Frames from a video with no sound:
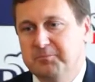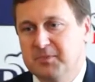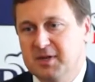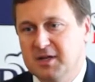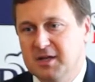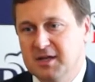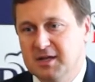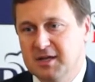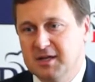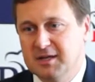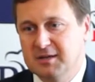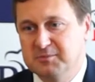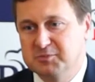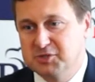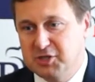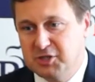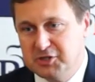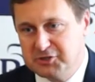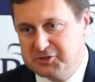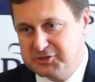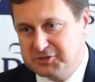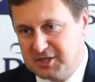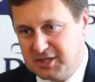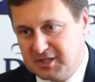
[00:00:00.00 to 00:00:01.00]
y,
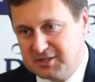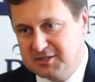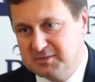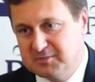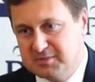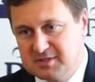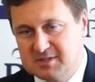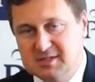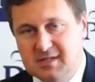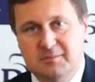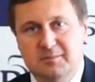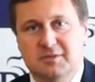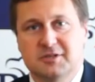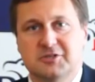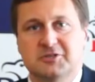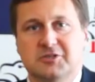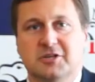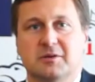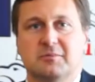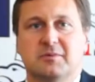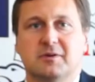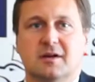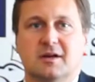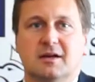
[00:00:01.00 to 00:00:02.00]
przejście jak gdyby samych
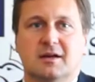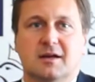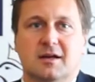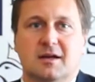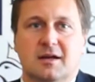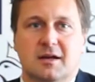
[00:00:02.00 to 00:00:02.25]
siebie,